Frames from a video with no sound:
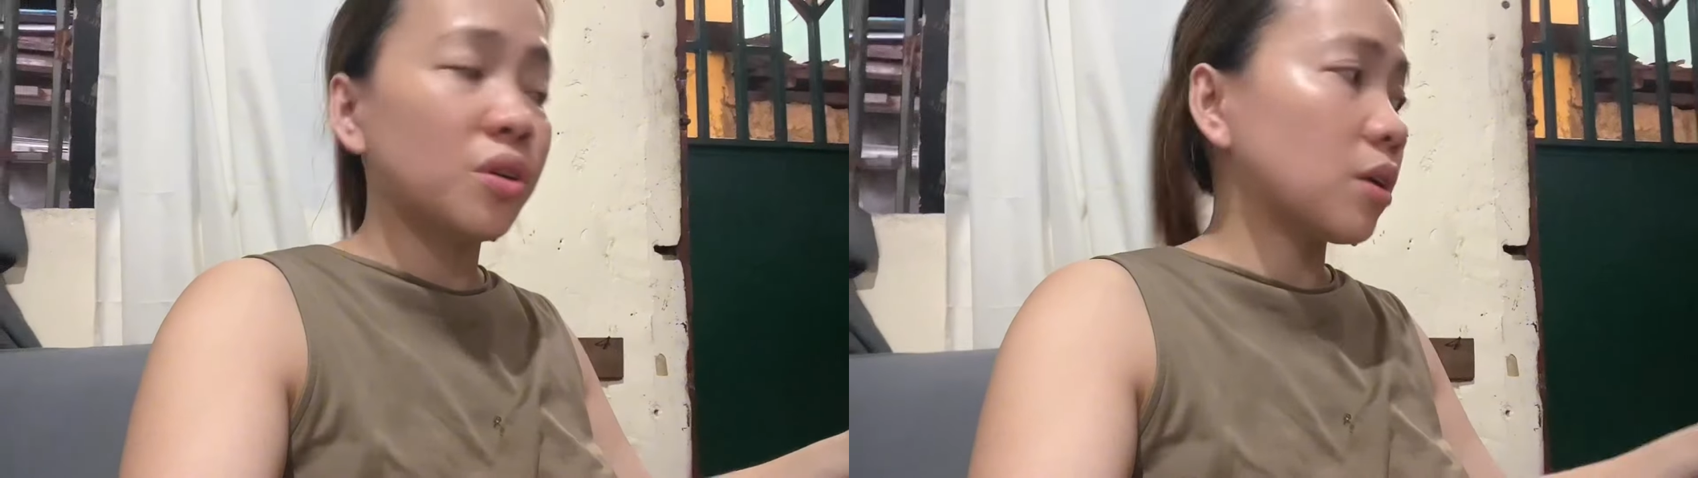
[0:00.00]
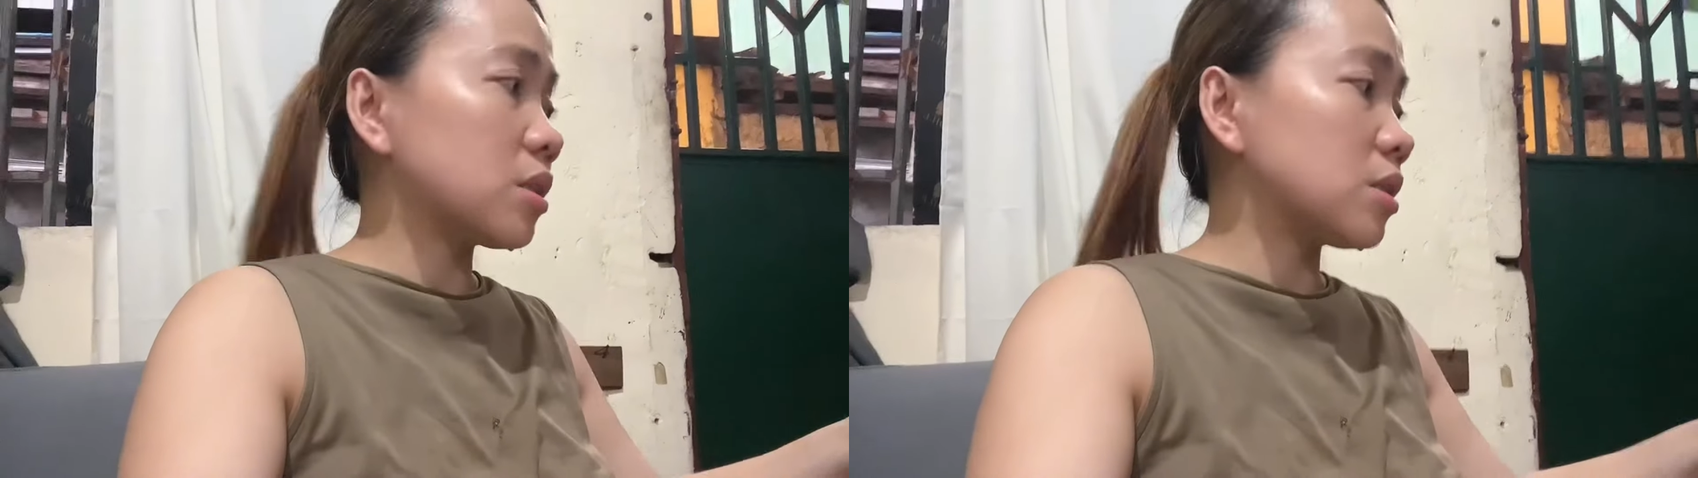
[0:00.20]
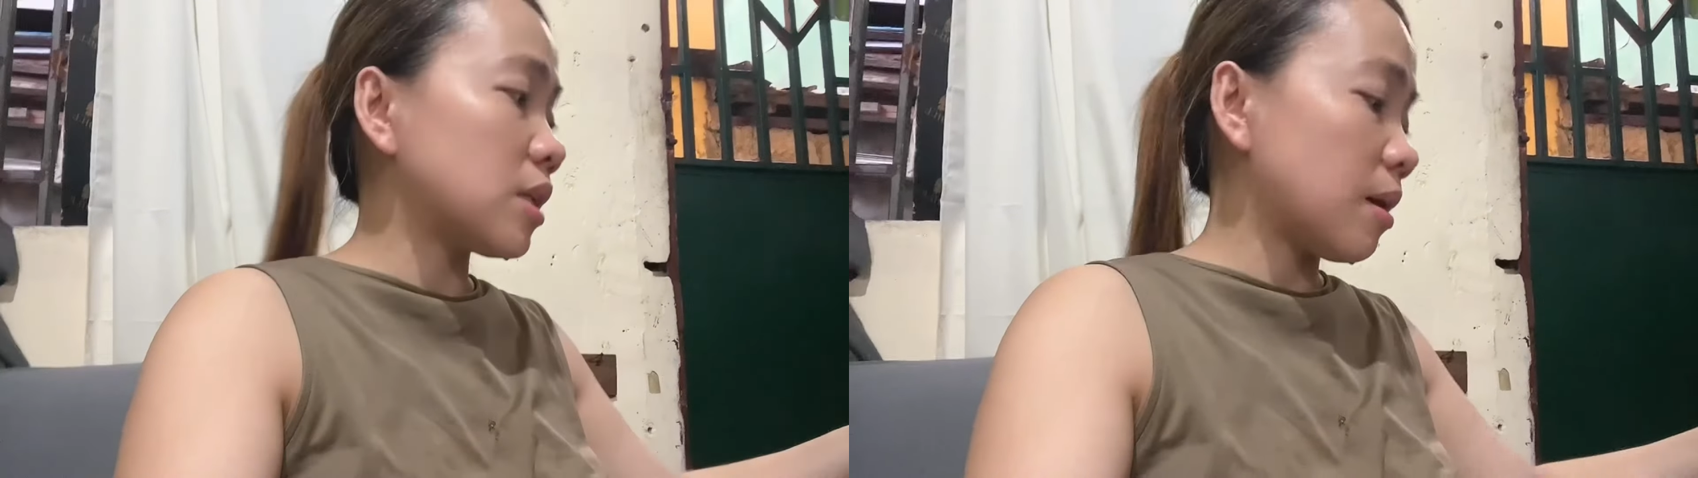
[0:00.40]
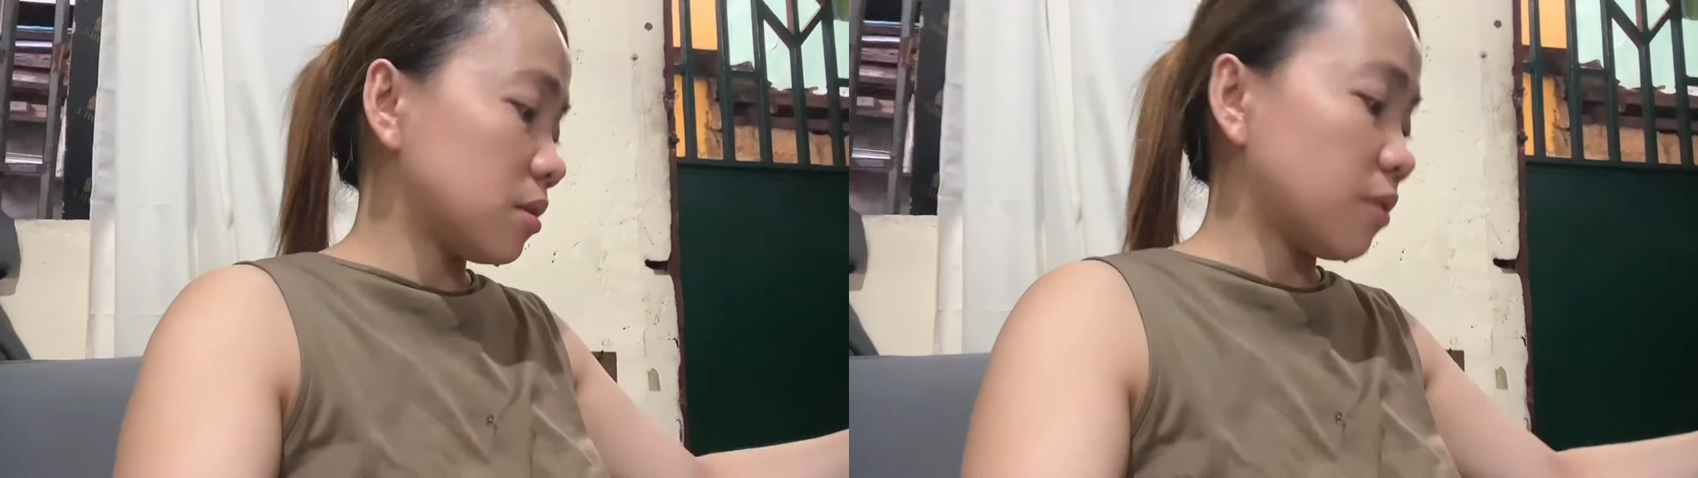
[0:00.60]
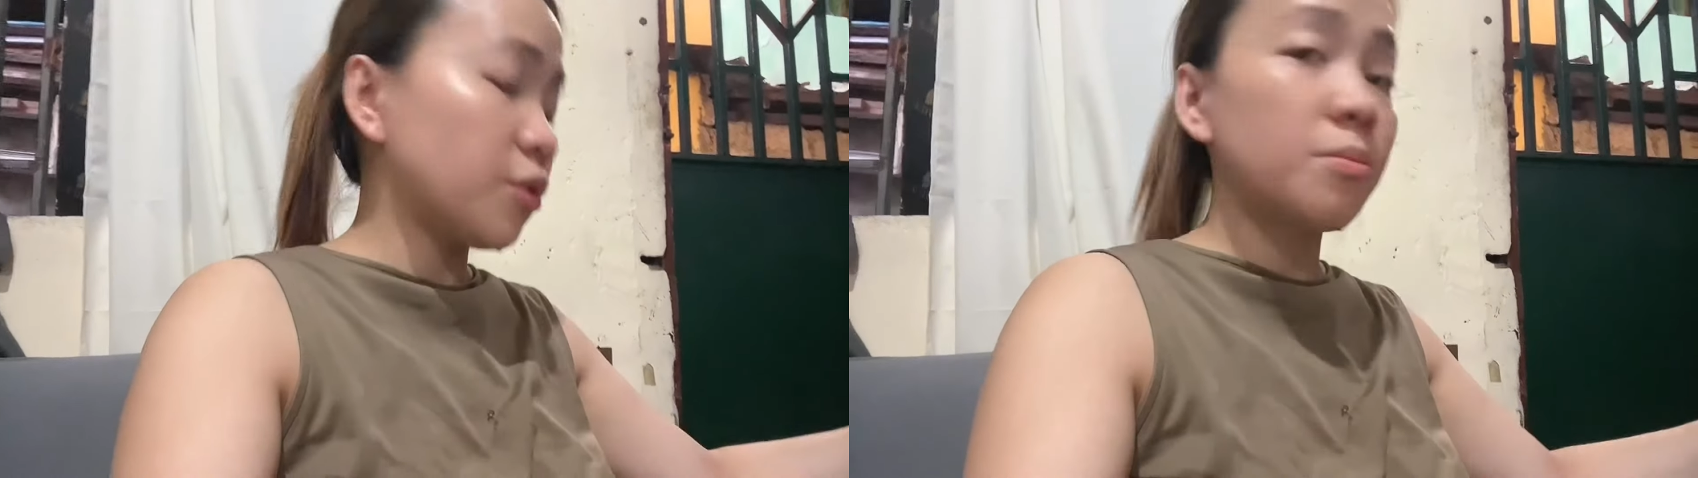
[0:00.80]
Kasi sa,
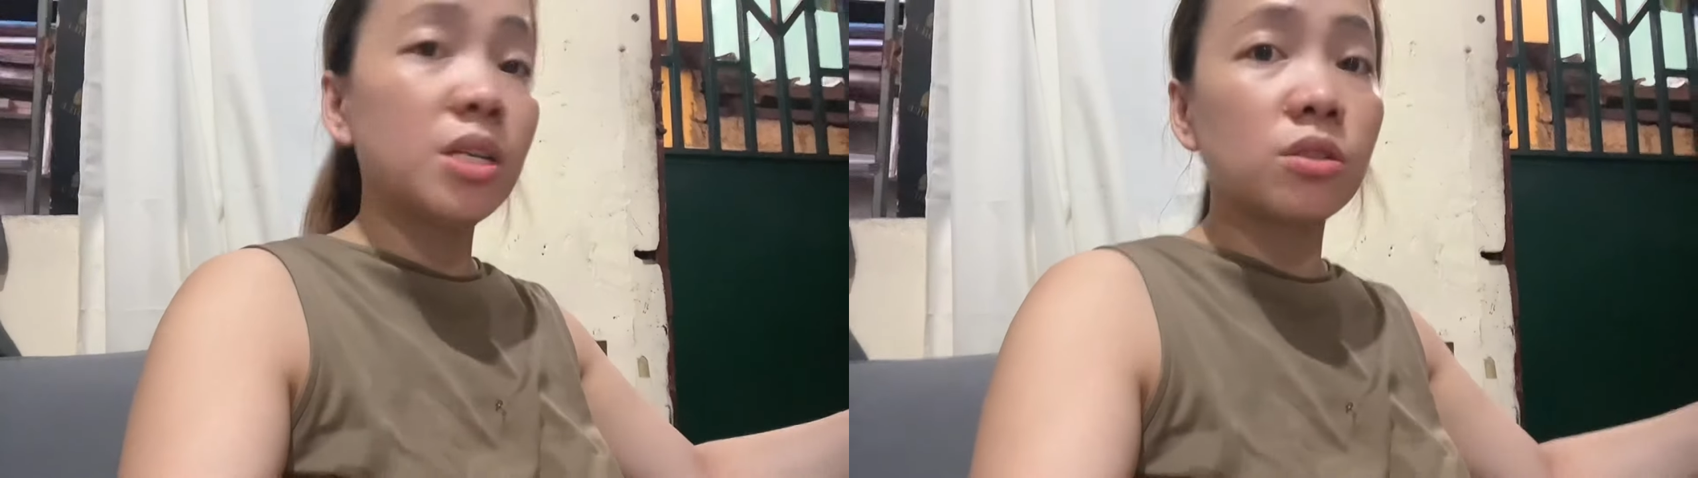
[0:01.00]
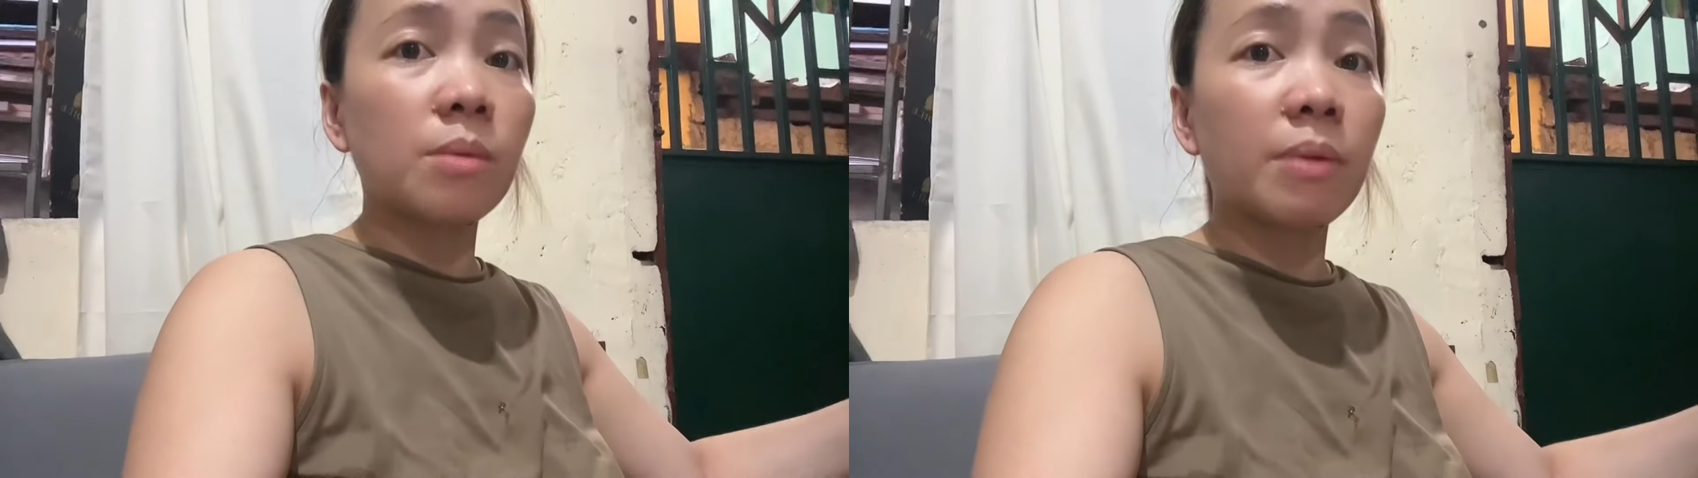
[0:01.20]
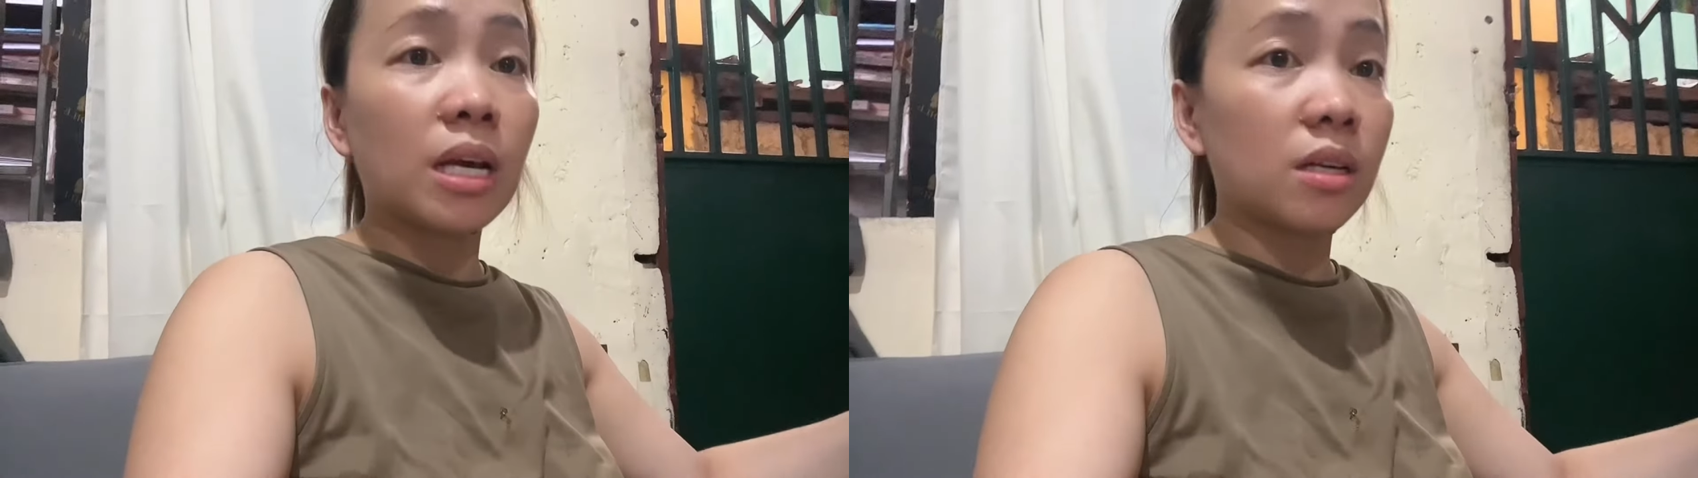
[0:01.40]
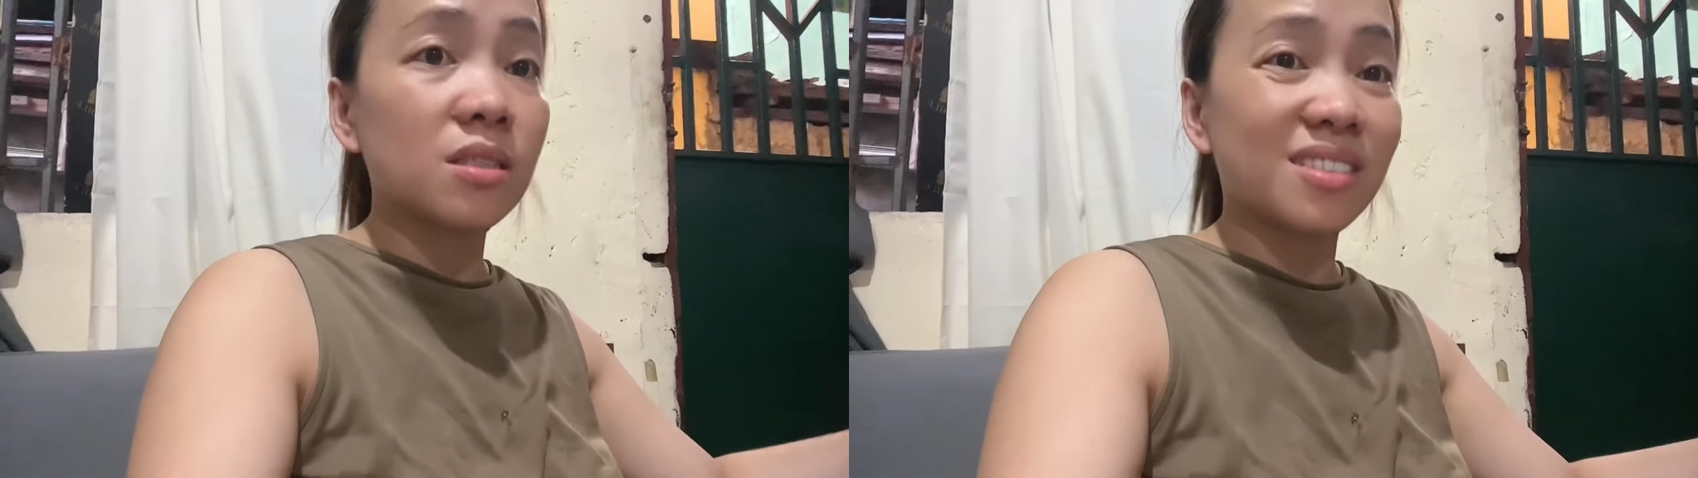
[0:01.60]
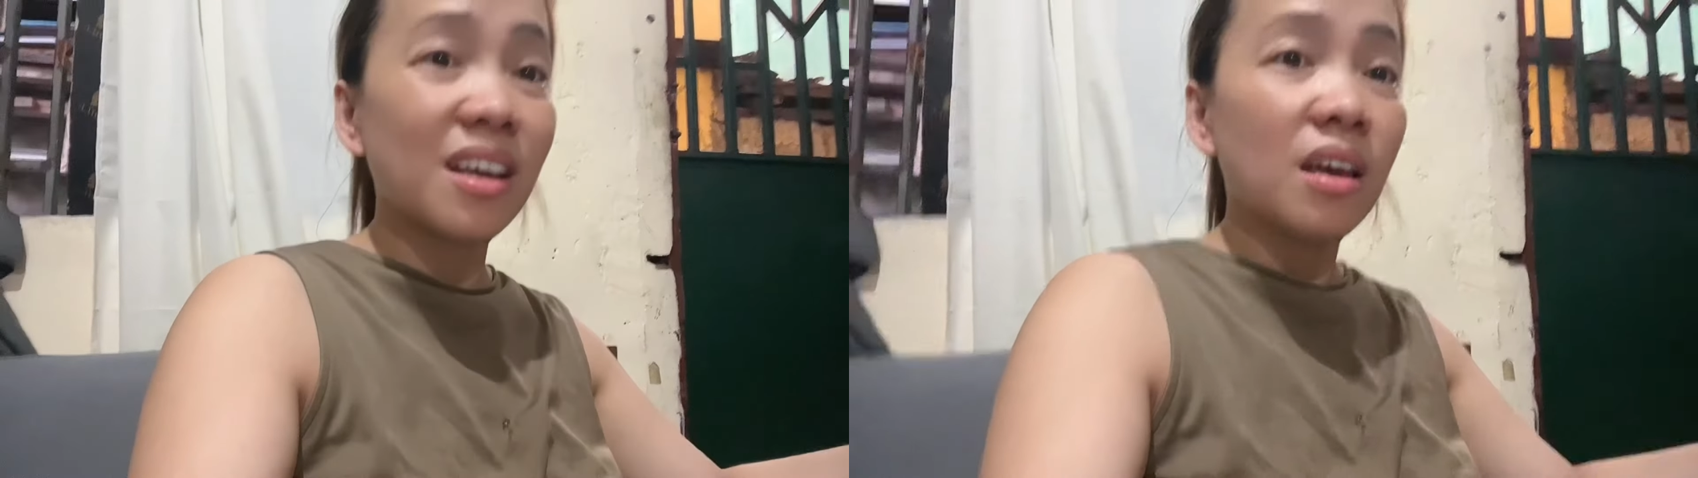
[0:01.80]
sa formation niya pa lang is